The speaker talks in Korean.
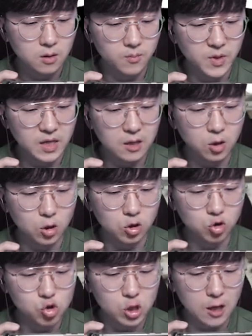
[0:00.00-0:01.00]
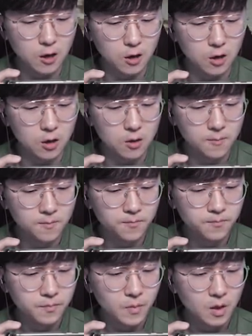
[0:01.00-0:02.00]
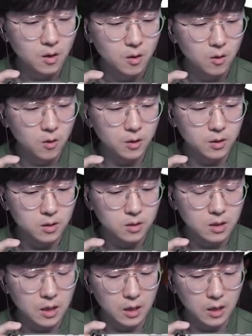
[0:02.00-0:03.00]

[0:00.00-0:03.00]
미리 던져줄게요. 허이, 자.